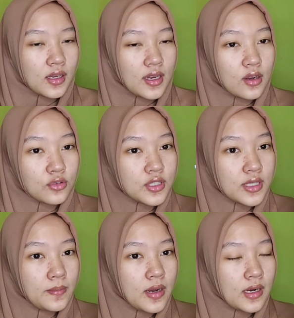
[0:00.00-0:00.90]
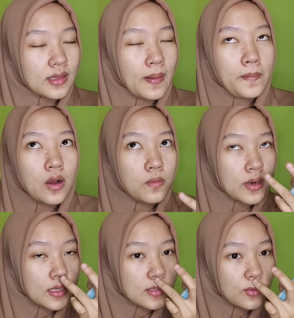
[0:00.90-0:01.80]
dan aku cinta banget tapi aku
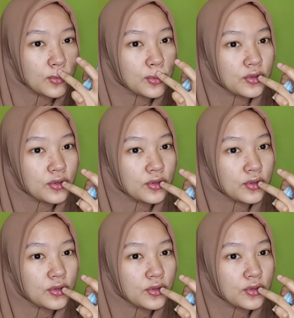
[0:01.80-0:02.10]
merasa aku